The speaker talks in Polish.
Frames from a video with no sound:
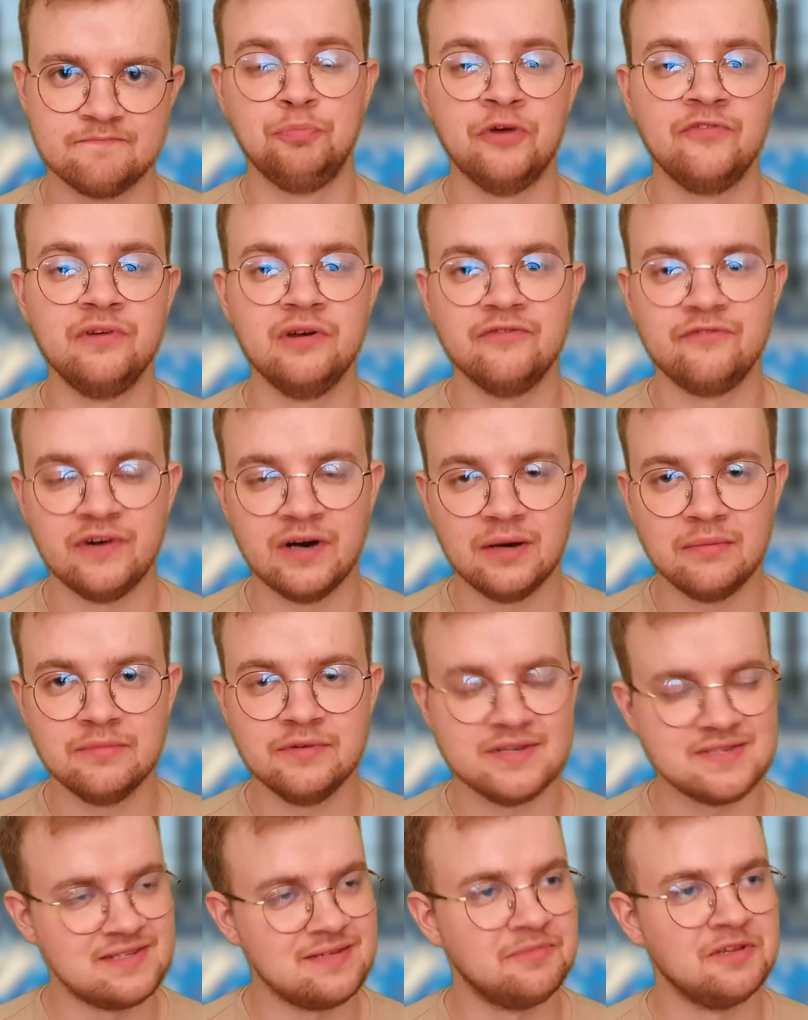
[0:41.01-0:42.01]
No powiem
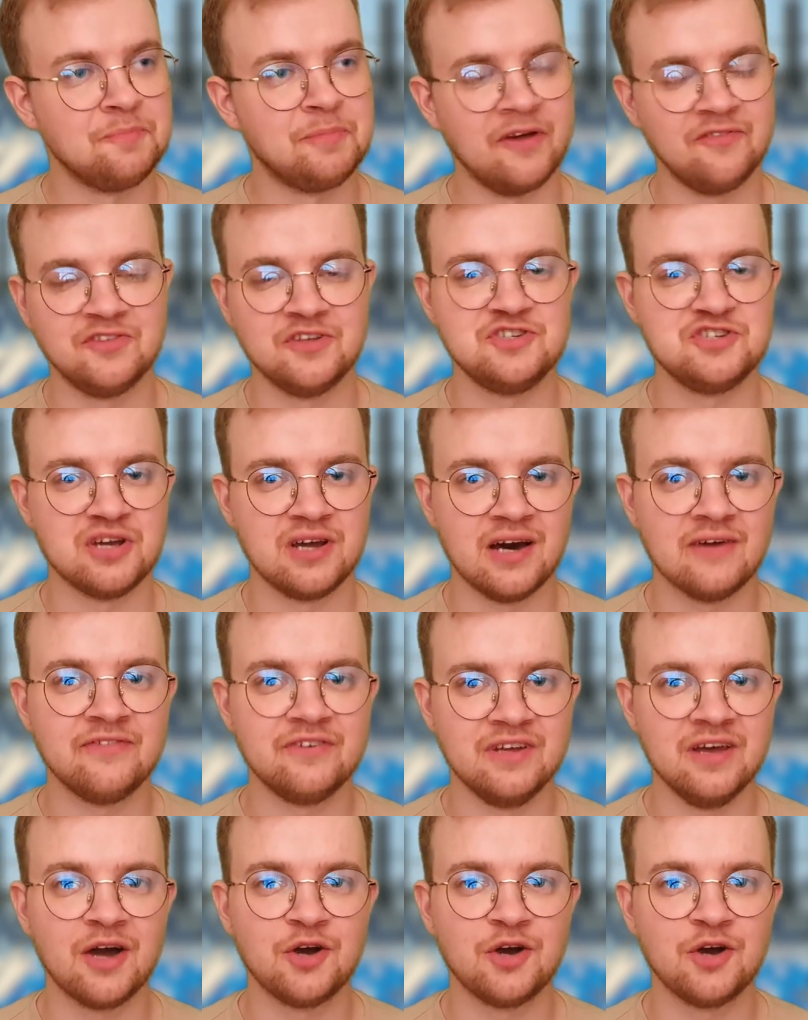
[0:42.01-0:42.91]
wam, jestem naprawdę ciekawy